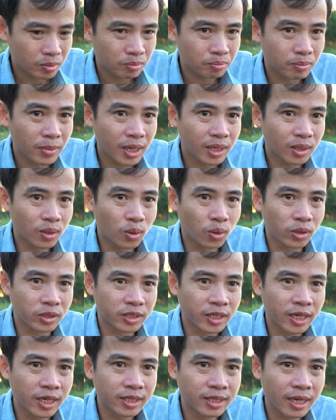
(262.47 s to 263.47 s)
Bác ngồi
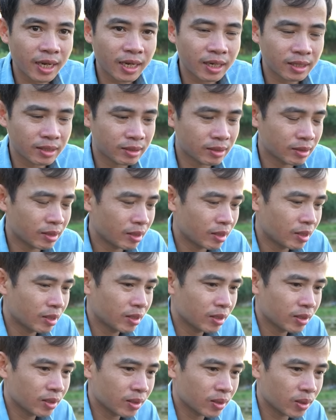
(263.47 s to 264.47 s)
xe ra,
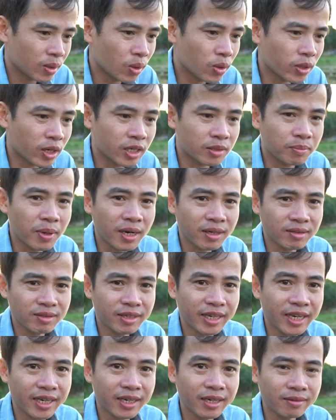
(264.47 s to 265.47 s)
ngồi gần bác
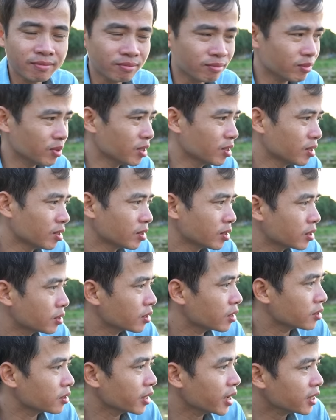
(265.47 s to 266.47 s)
đen lắm.
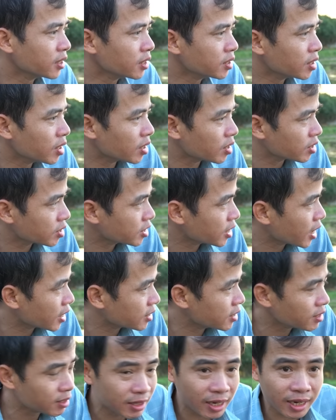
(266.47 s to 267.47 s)
Từ nãy tới giờ chả
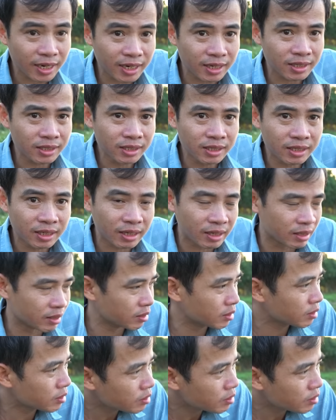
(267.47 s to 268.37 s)
thấy cá cắn gì cả.